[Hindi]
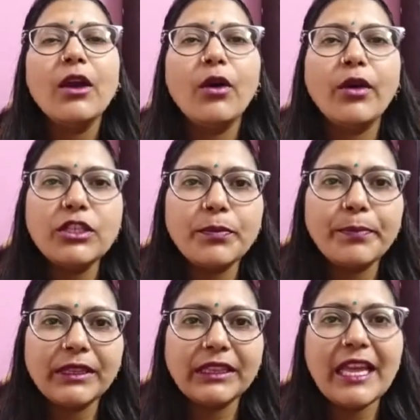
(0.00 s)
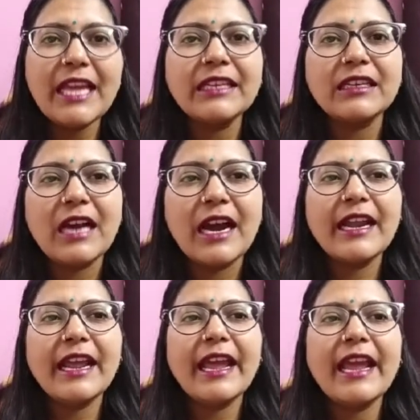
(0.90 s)
और ये जो प्रत्येक
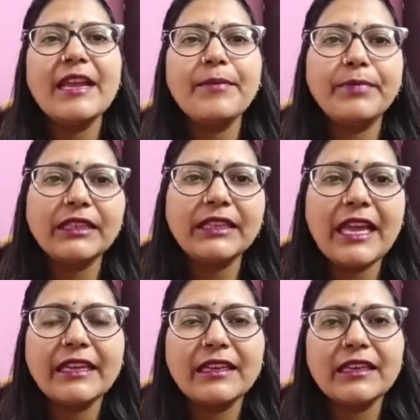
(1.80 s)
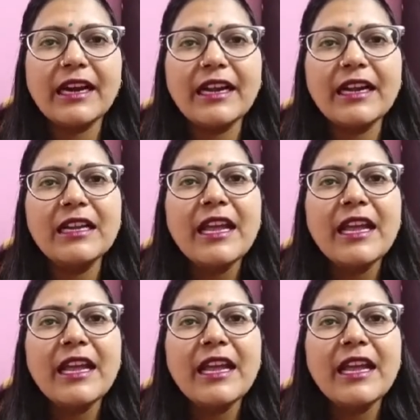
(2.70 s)
खंड है ये प्रत्येक खंड